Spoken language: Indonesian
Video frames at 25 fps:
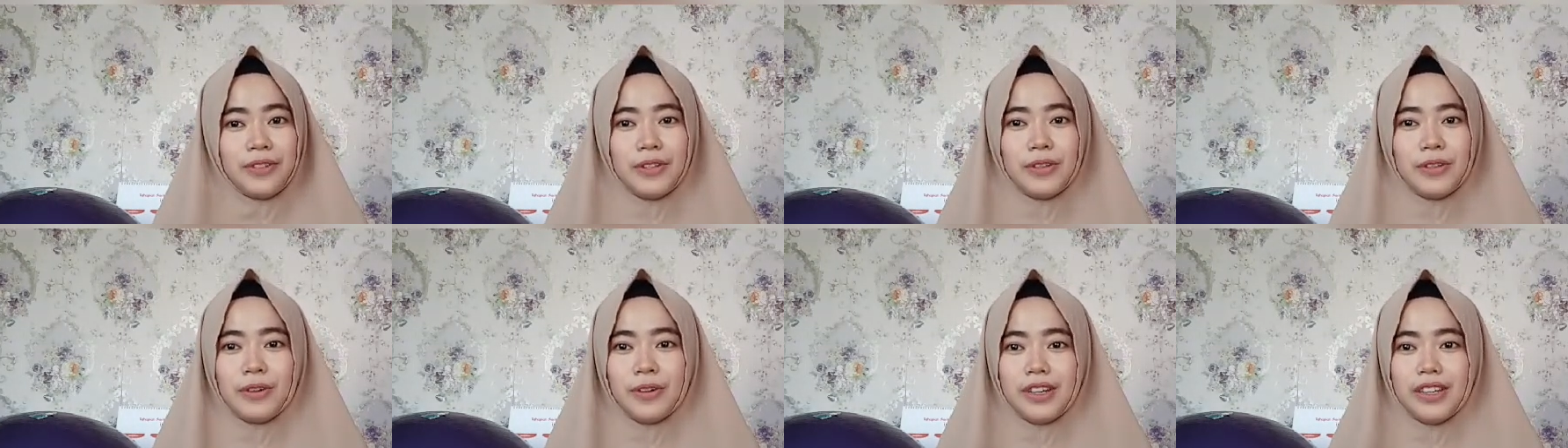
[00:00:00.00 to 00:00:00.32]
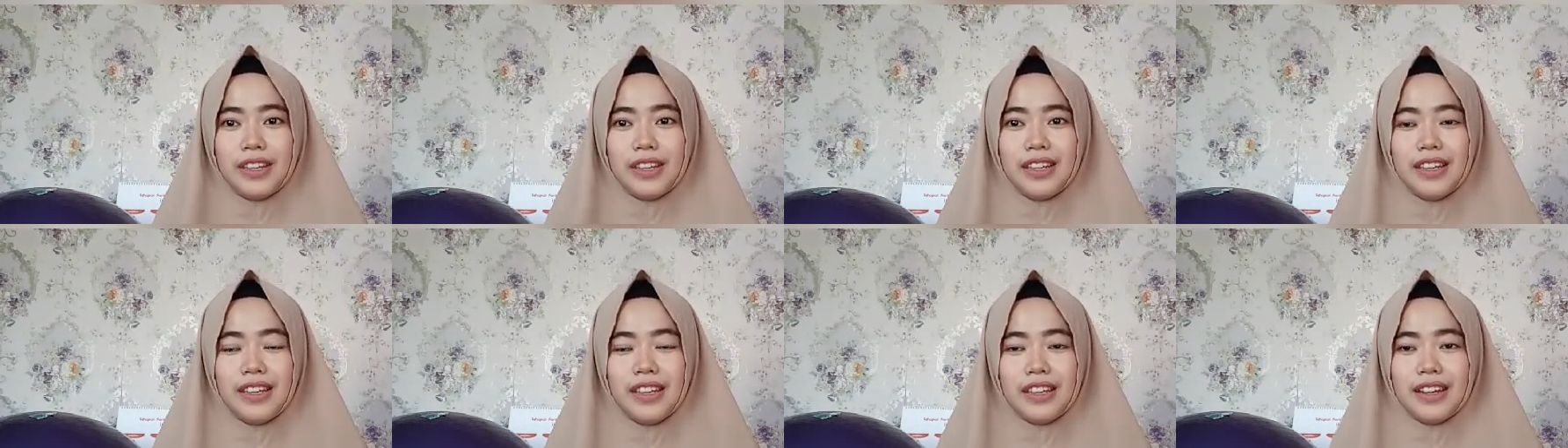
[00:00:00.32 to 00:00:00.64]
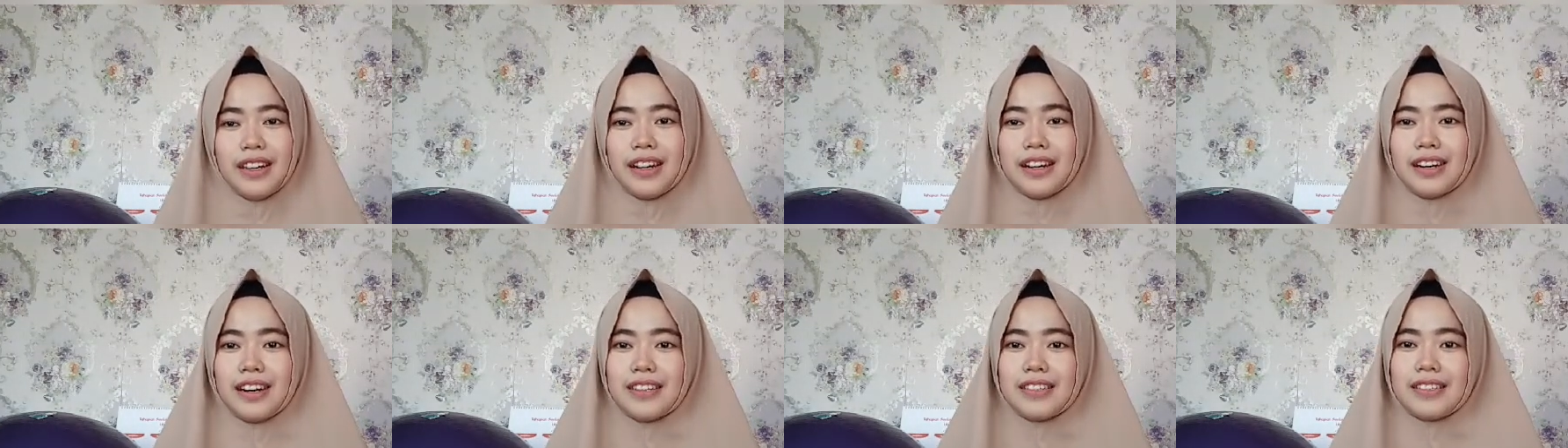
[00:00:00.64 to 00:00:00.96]
video
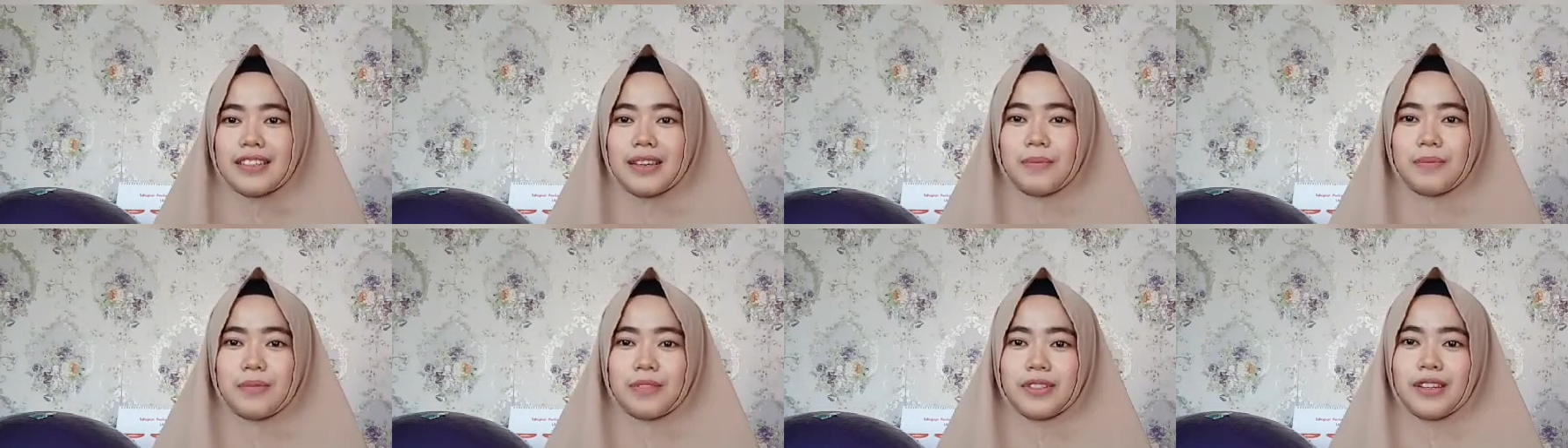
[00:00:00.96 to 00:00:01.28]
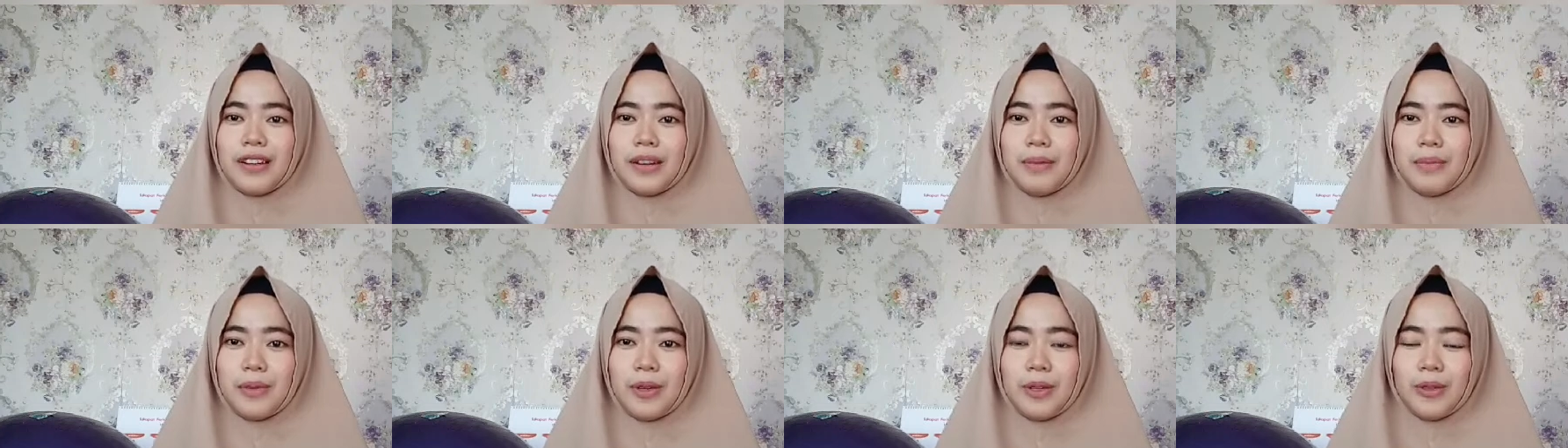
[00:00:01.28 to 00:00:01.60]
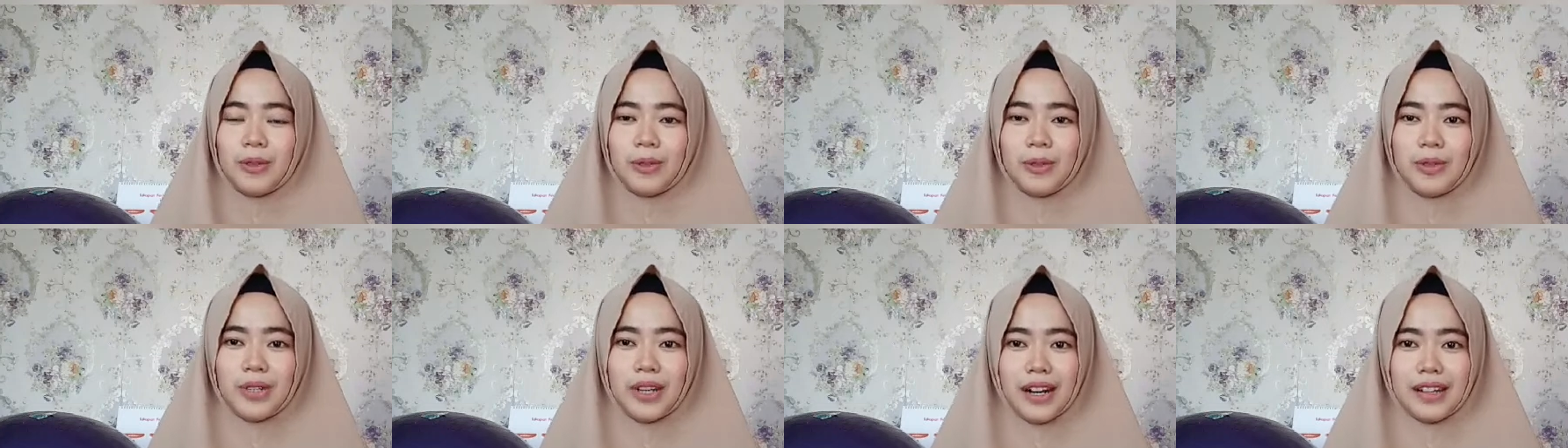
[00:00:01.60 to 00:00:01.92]
ini karena subscribe
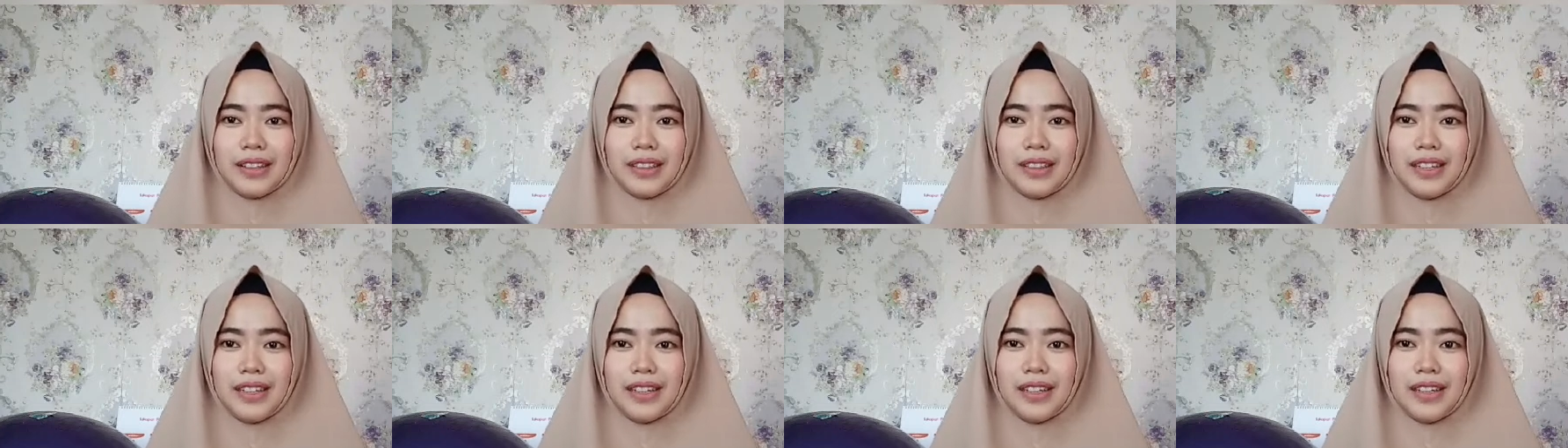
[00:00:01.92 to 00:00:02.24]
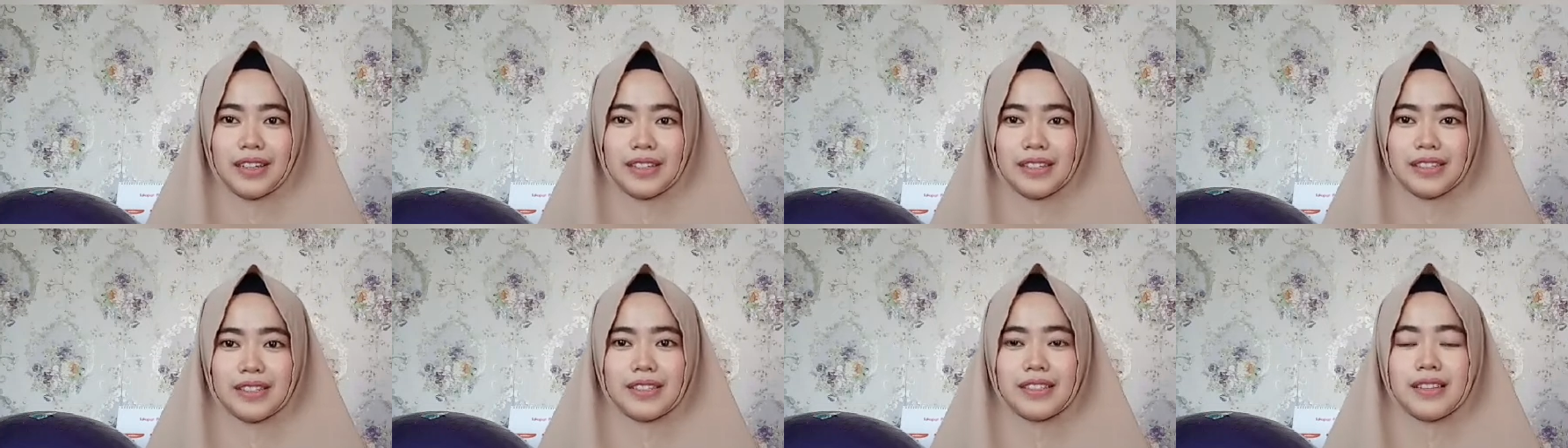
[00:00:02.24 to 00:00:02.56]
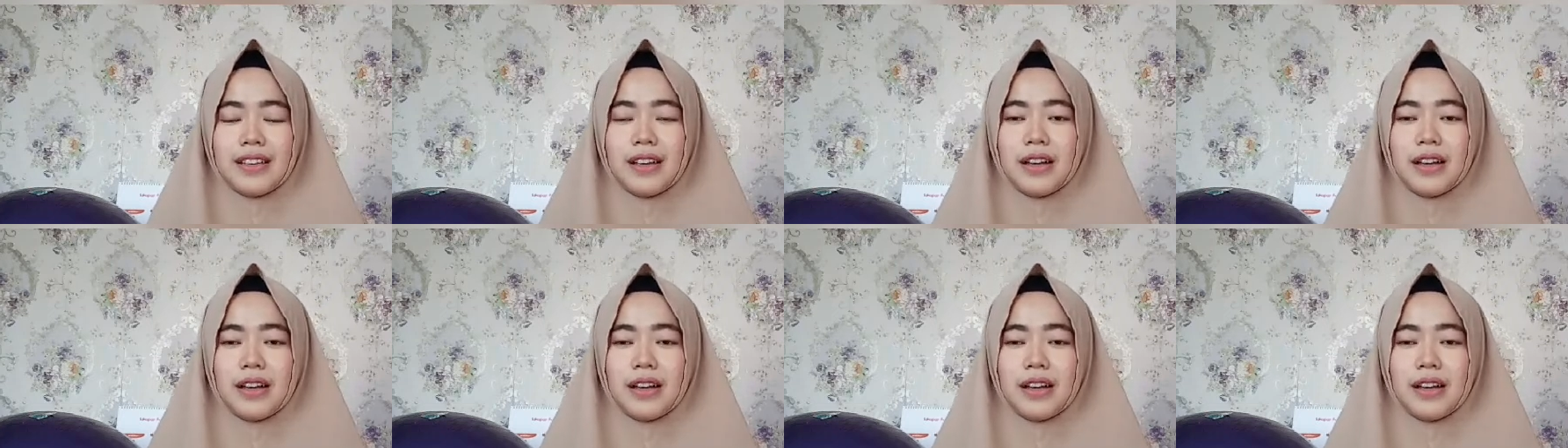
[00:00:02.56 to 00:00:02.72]
itu gratis.